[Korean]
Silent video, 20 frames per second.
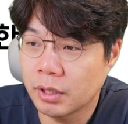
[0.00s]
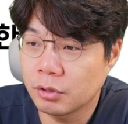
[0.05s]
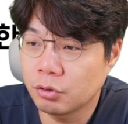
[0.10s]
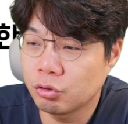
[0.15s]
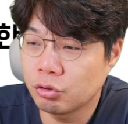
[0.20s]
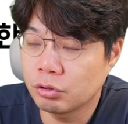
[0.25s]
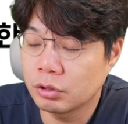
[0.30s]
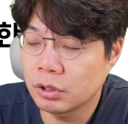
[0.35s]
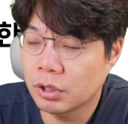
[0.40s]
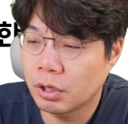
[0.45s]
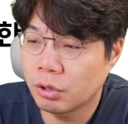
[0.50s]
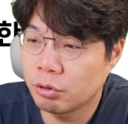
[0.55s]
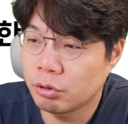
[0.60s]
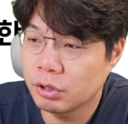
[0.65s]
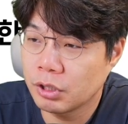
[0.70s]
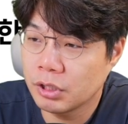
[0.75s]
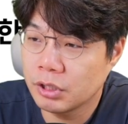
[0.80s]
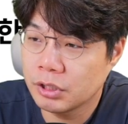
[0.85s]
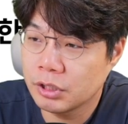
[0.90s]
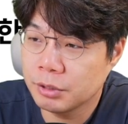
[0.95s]
대출
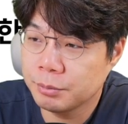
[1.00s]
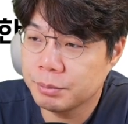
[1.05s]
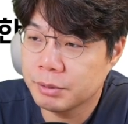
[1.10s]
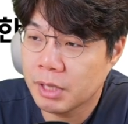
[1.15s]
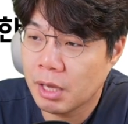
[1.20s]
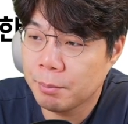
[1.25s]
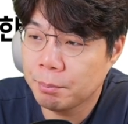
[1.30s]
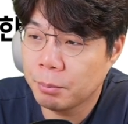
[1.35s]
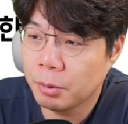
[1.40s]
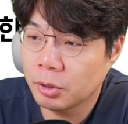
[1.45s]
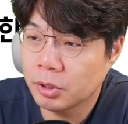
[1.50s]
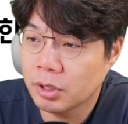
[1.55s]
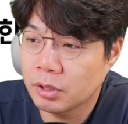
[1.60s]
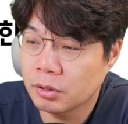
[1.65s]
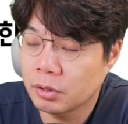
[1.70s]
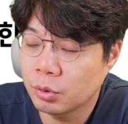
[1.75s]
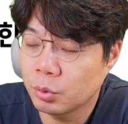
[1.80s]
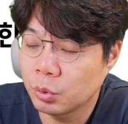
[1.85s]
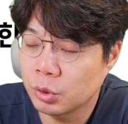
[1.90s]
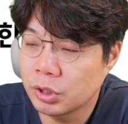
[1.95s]
증가율이 십삼
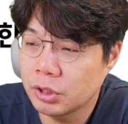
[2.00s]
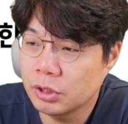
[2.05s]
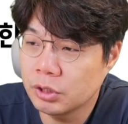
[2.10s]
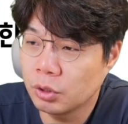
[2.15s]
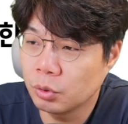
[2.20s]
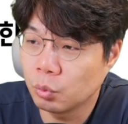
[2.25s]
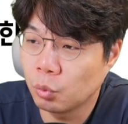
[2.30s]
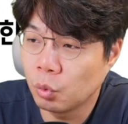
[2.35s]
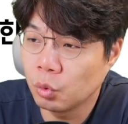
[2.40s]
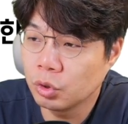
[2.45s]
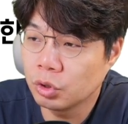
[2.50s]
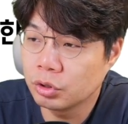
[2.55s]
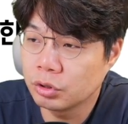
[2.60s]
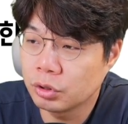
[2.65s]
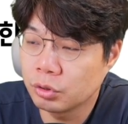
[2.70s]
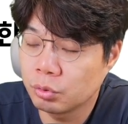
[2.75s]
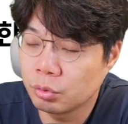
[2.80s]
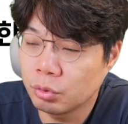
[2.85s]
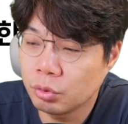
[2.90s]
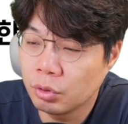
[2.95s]
퍼센트로 이천오
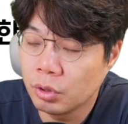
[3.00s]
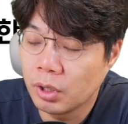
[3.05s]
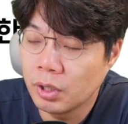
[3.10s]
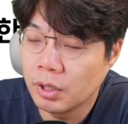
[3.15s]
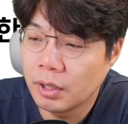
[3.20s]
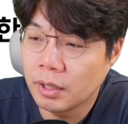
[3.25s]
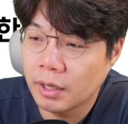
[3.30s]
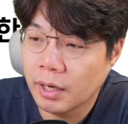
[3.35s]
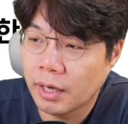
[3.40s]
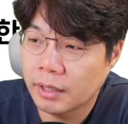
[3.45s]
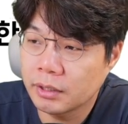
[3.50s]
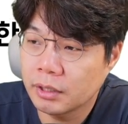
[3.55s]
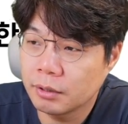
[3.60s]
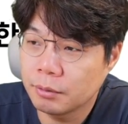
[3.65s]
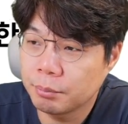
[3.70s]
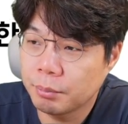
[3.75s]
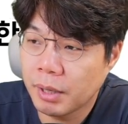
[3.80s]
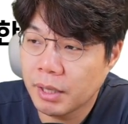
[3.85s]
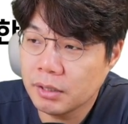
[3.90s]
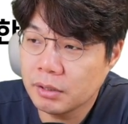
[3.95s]
년 이후로
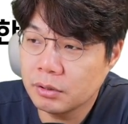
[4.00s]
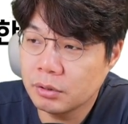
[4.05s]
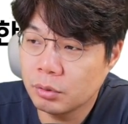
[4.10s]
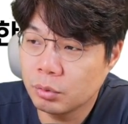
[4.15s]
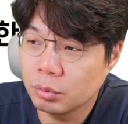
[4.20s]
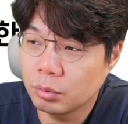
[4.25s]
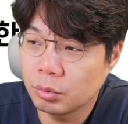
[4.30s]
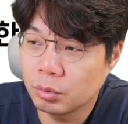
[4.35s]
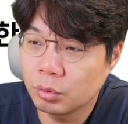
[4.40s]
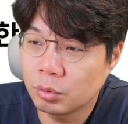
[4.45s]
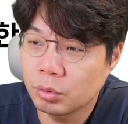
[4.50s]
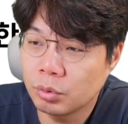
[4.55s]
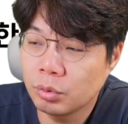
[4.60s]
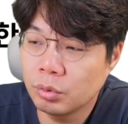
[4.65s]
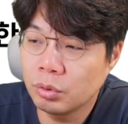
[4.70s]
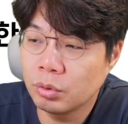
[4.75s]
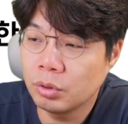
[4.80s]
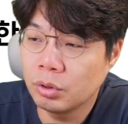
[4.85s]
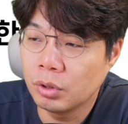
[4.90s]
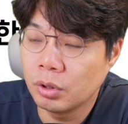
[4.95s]
가장 빠른
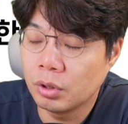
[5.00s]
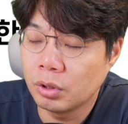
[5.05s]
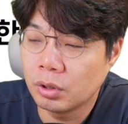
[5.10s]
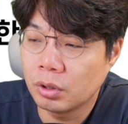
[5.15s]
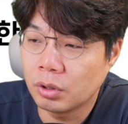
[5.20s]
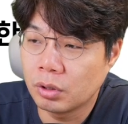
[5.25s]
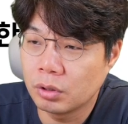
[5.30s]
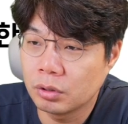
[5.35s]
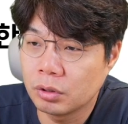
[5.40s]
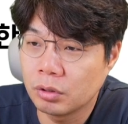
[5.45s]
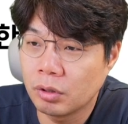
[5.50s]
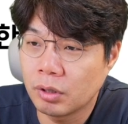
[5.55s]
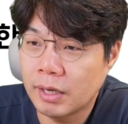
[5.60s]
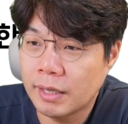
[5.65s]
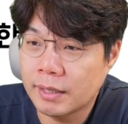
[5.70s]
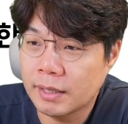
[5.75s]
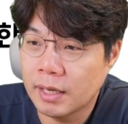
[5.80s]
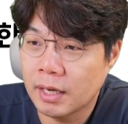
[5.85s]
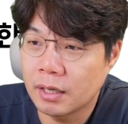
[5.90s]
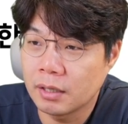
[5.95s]
속도로 어,
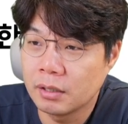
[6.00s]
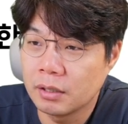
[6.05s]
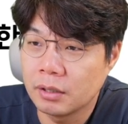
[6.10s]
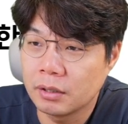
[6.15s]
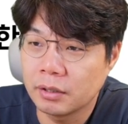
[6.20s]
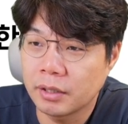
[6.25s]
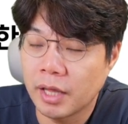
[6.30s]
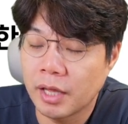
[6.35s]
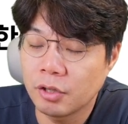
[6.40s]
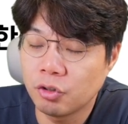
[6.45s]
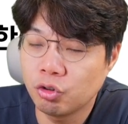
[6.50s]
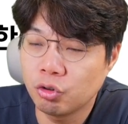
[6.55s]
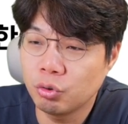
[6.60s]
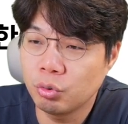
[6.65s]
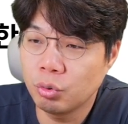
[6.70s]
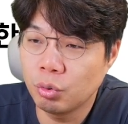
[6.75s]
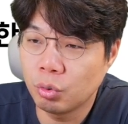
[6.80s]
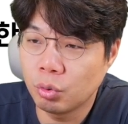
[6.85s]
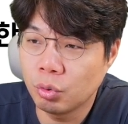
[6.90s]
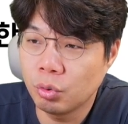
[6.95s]
늘어났다.
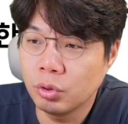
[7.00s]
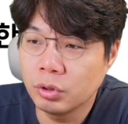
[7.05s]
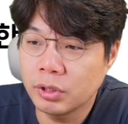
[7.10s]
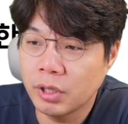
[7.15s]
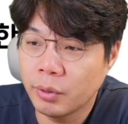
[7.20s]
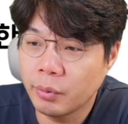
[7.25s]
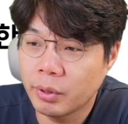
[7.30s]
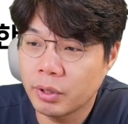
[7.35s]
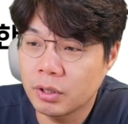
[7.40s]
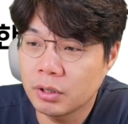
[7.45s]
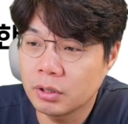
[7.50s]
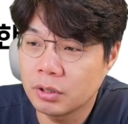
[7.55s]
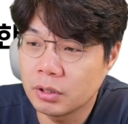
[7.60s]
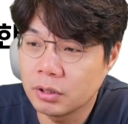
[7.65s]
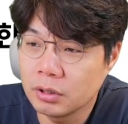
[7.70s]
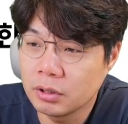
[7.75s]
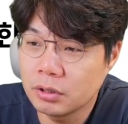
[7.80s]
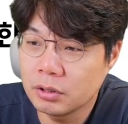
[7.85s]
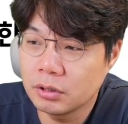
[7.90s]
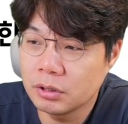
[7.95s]
대출로 생활을
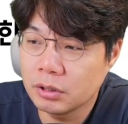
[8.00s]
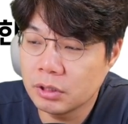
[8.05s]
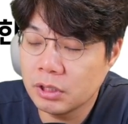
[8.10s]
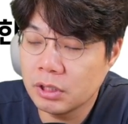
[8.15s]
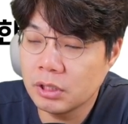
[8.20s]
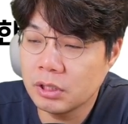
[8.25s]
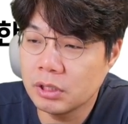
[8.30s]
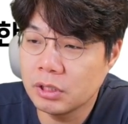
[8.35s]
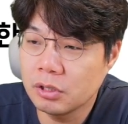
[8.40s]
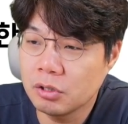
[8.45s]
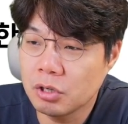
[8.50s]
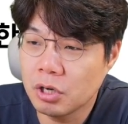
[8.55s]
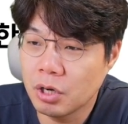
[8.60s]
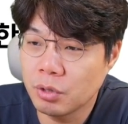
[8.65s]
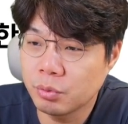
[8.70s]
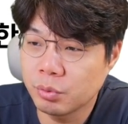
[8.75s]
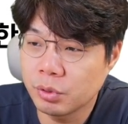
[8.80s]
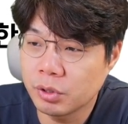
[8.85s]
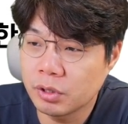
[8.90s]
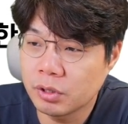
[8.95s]
근근히
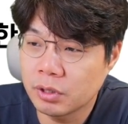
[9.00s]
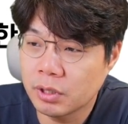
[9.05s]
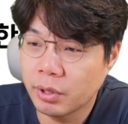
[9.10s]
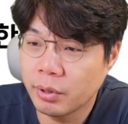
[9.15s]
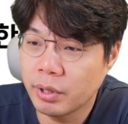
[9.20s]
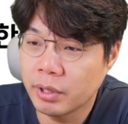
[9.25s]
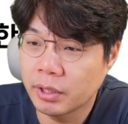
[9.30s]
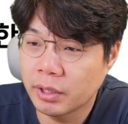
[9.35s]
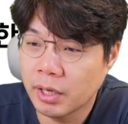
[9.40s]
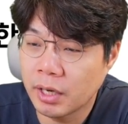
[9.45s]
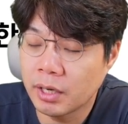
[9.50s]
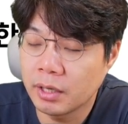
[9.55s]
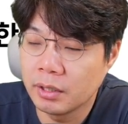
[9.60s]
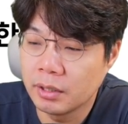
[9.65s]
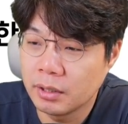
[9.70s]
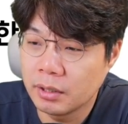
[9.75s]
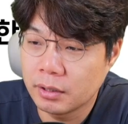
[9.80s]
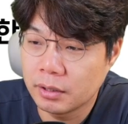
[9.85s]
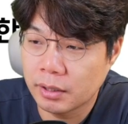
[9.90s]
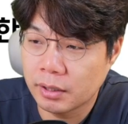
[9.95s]
이어가고 있는 상황이다
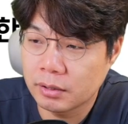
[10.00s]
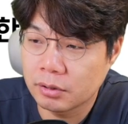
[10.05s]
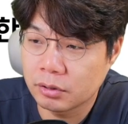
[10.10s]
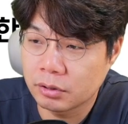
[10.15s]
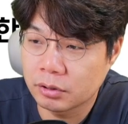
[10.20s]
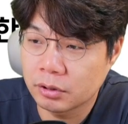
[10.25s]
라는